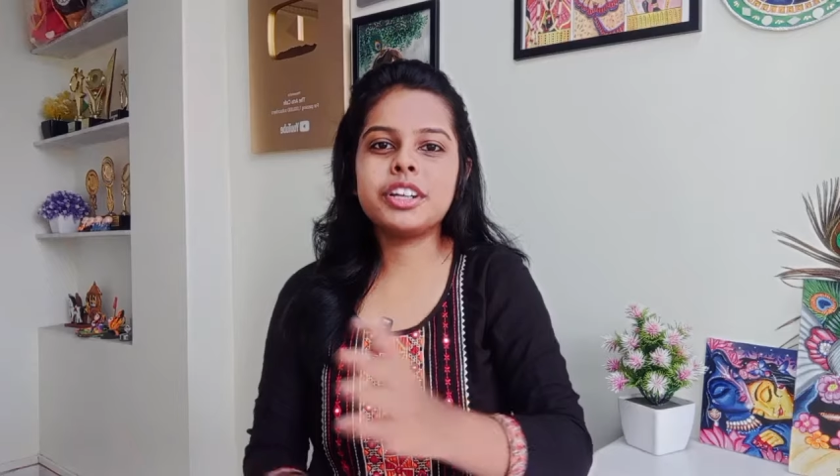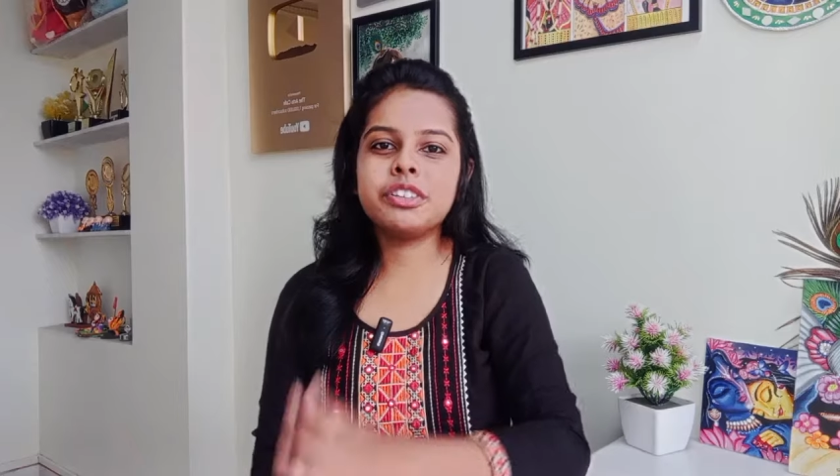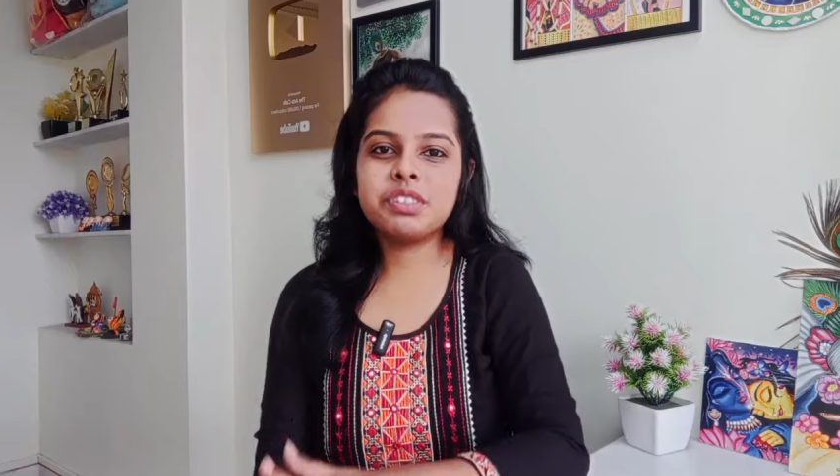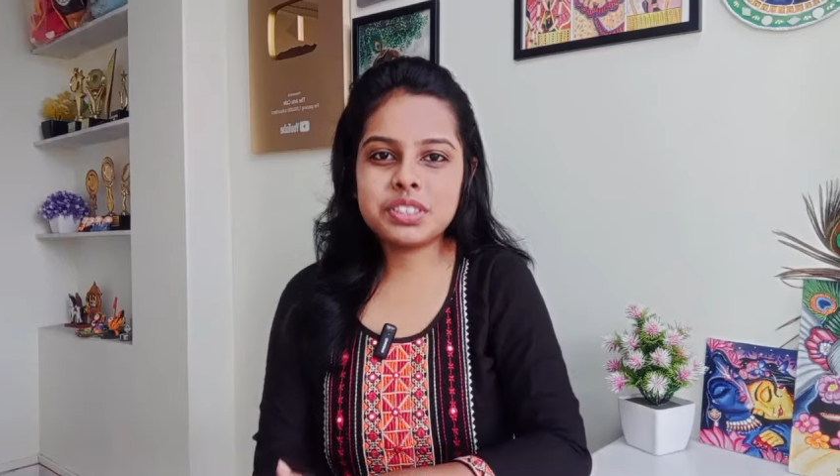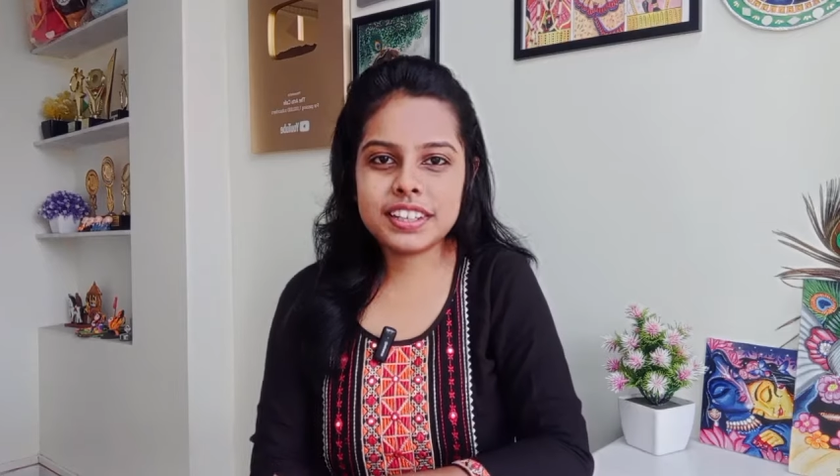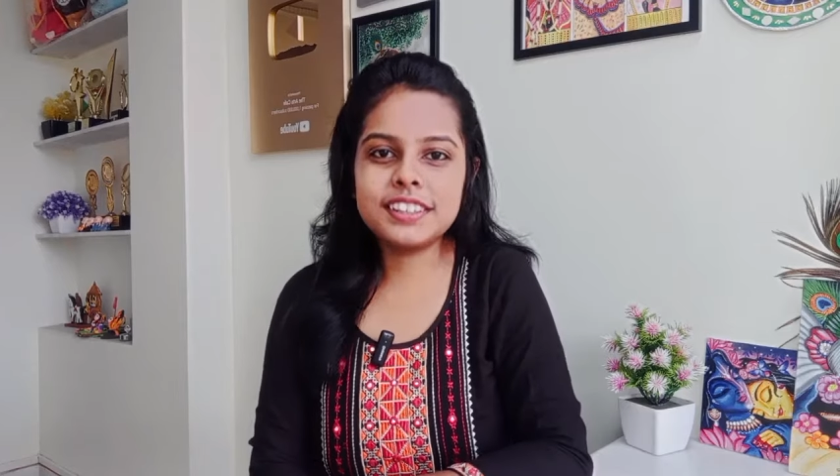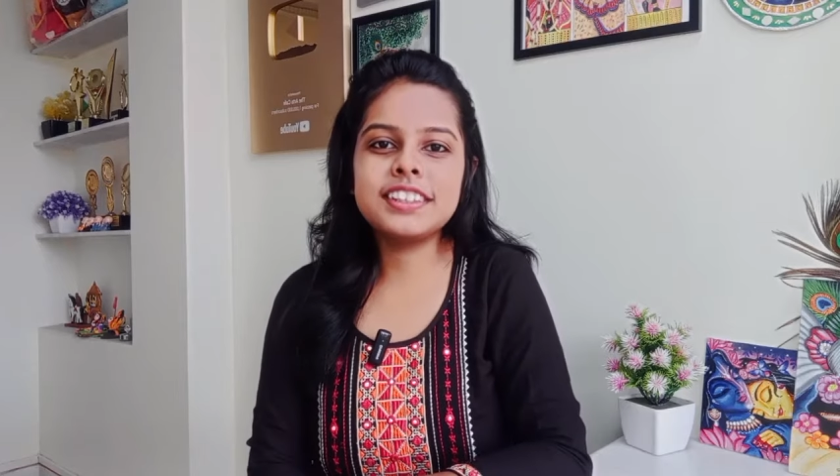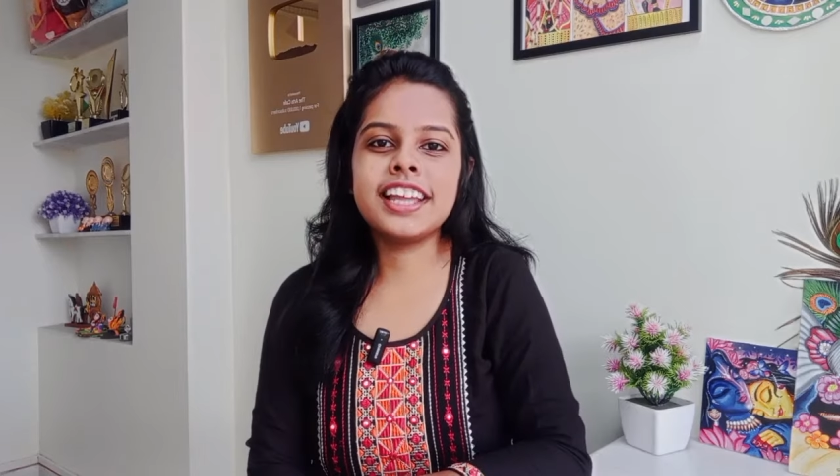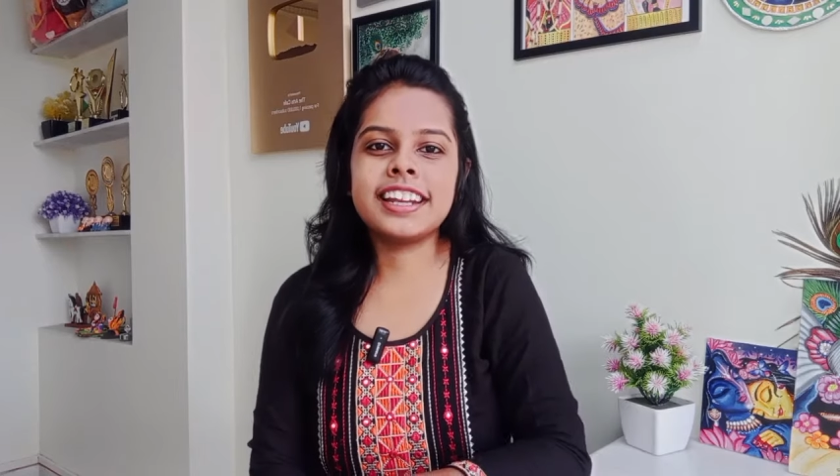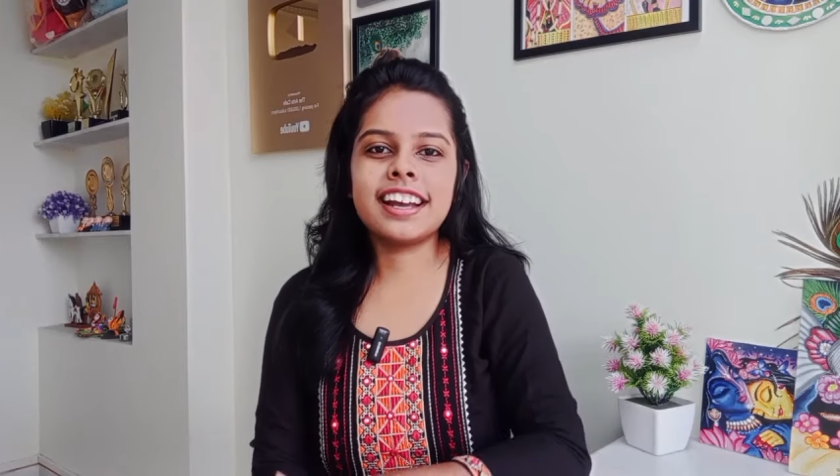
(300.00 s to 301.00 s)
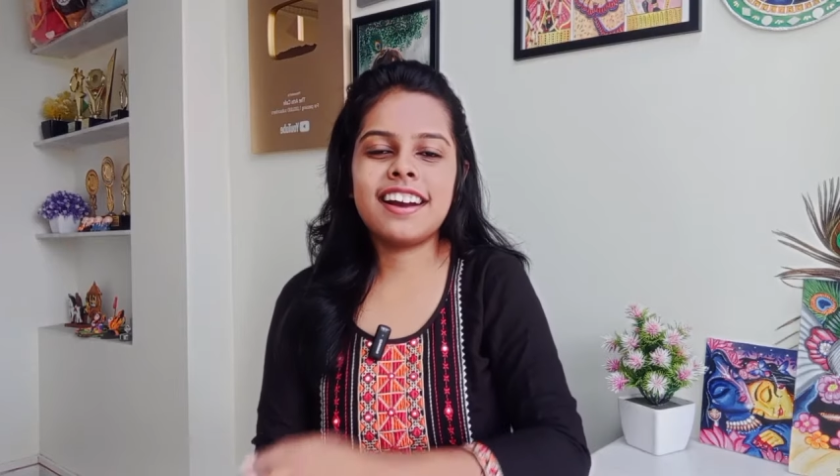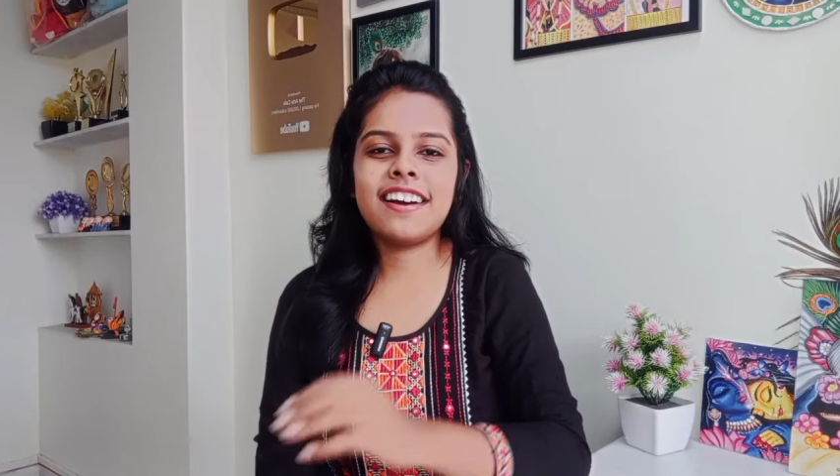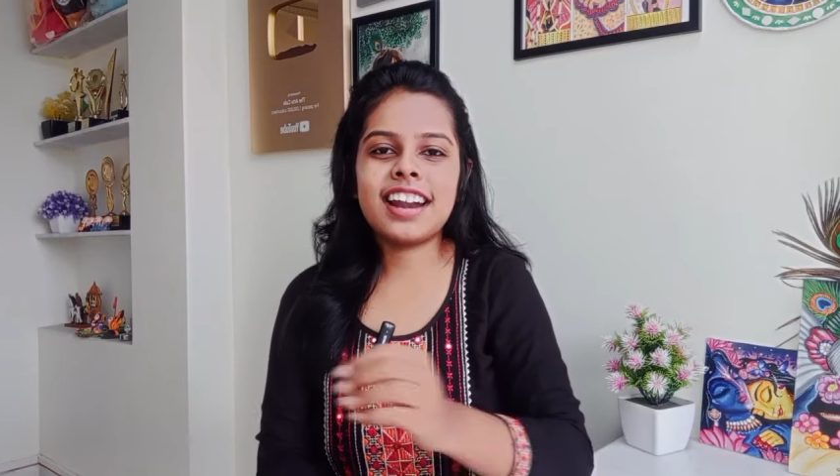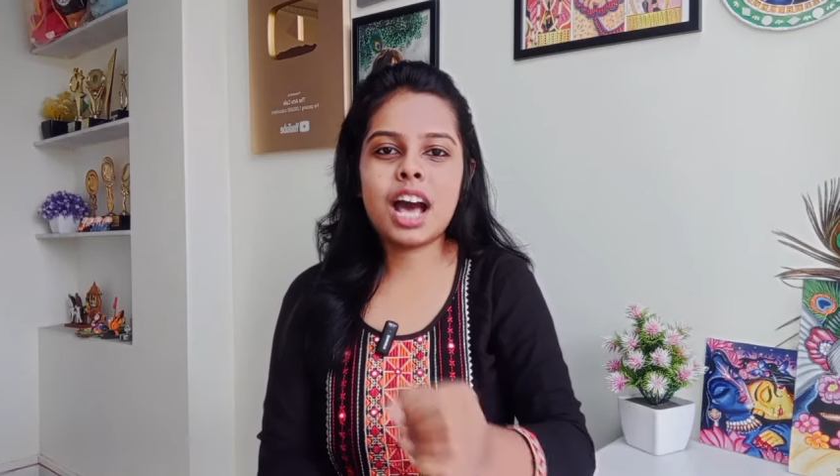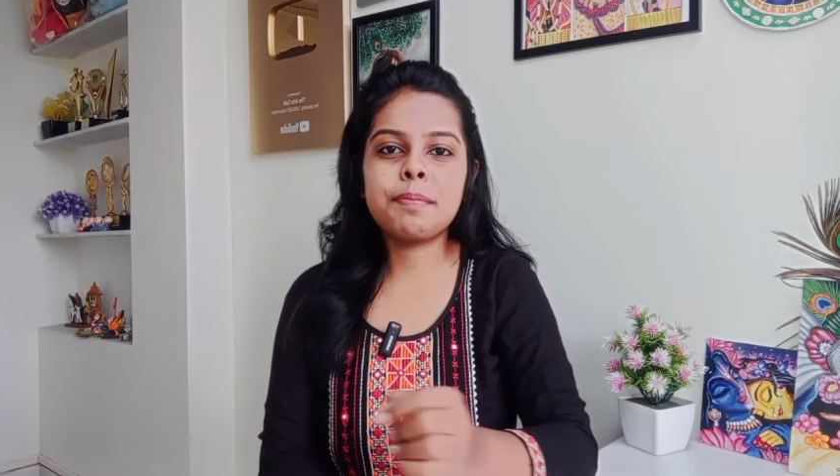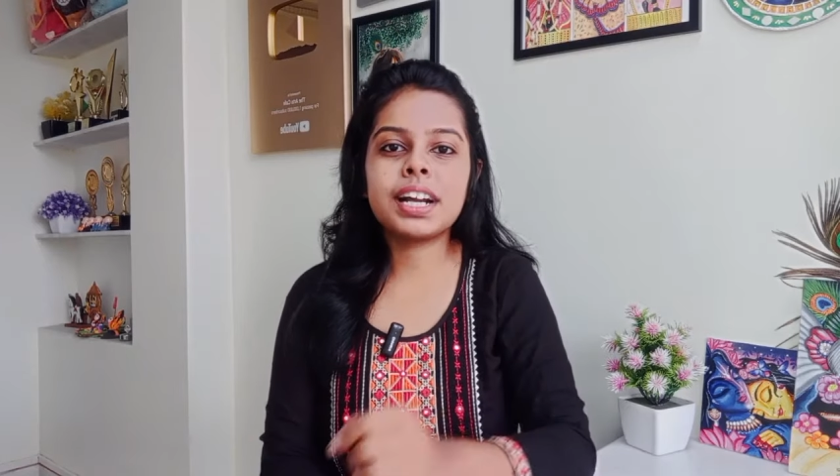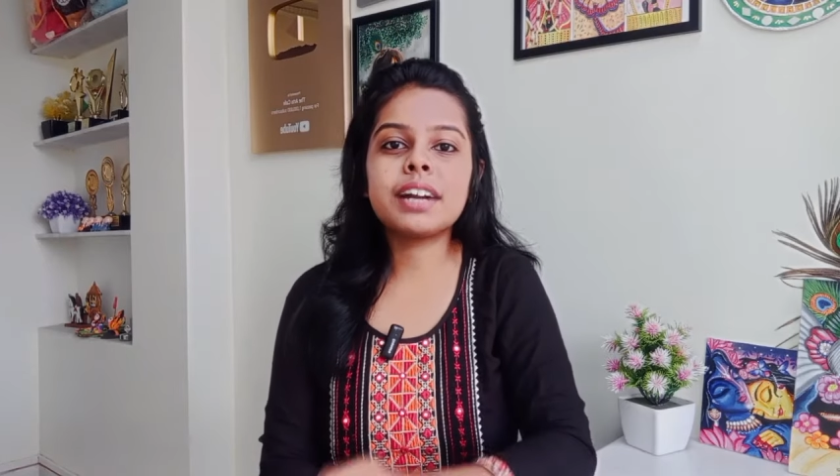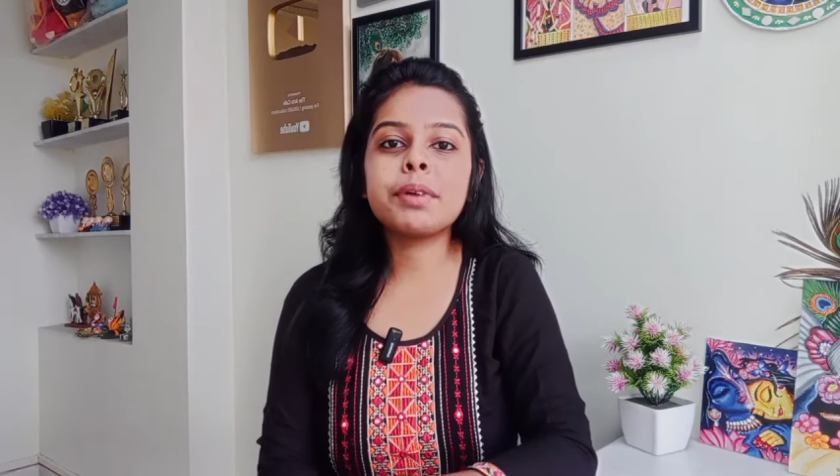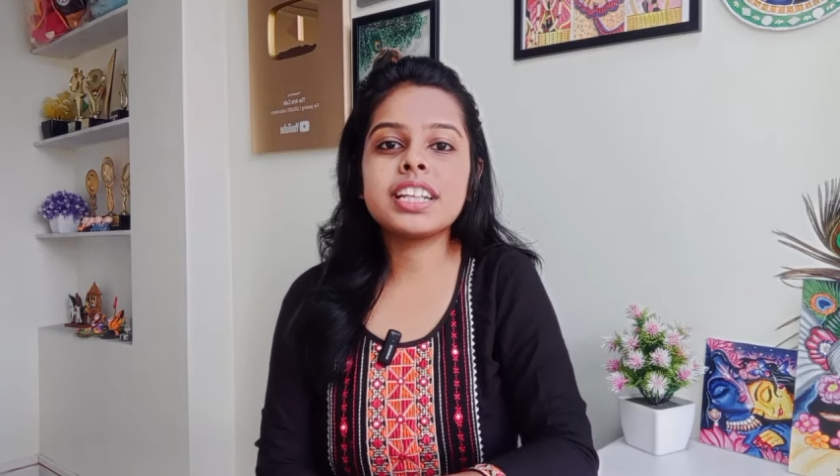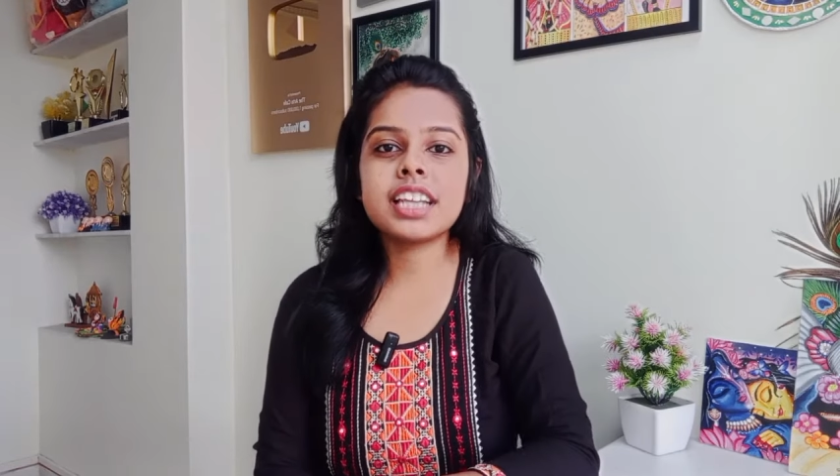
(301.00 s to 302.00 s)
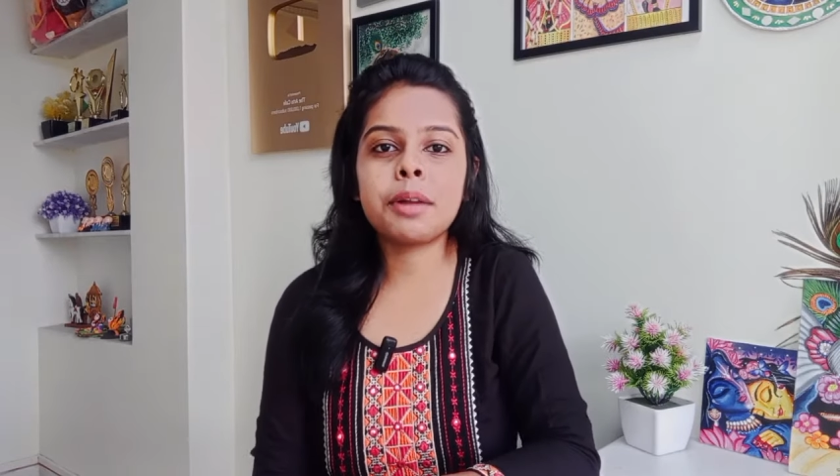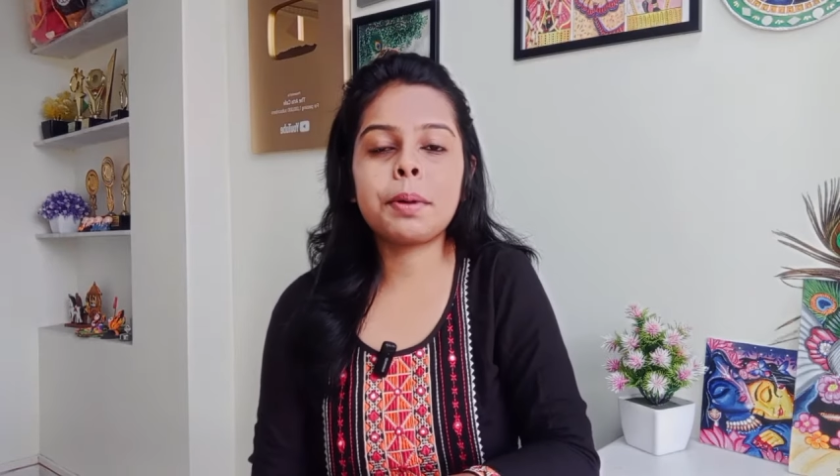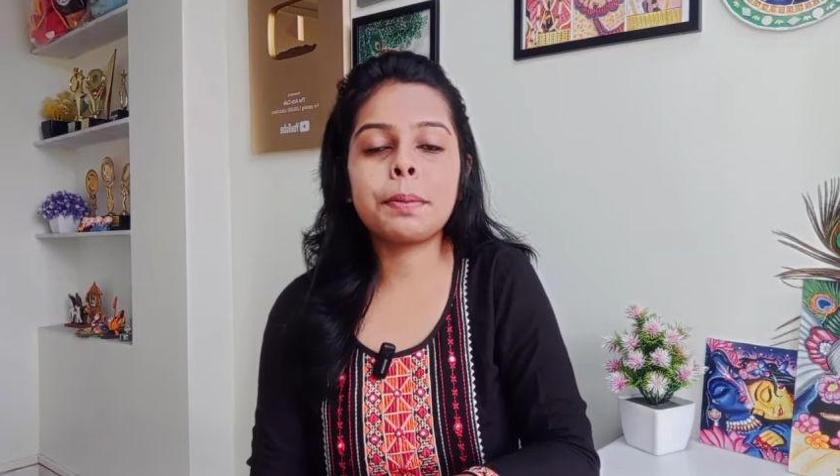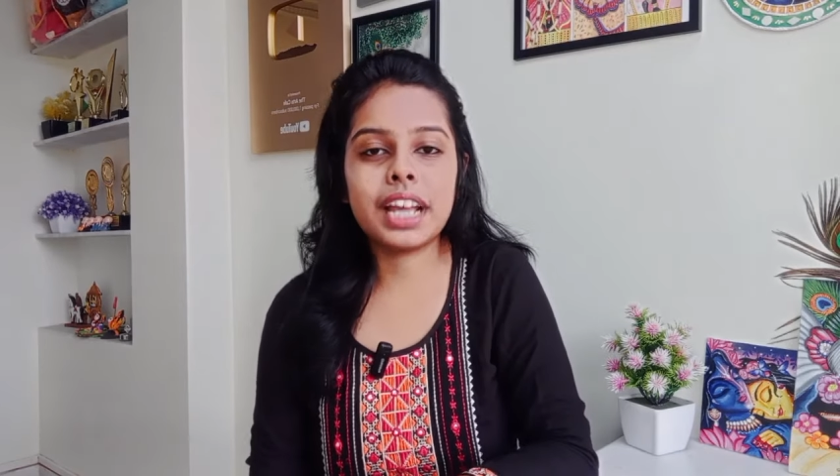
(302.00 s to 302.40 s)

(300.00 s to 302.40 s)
पर रिव्यू जरूर देना और आप अगर मेरे चैनल पर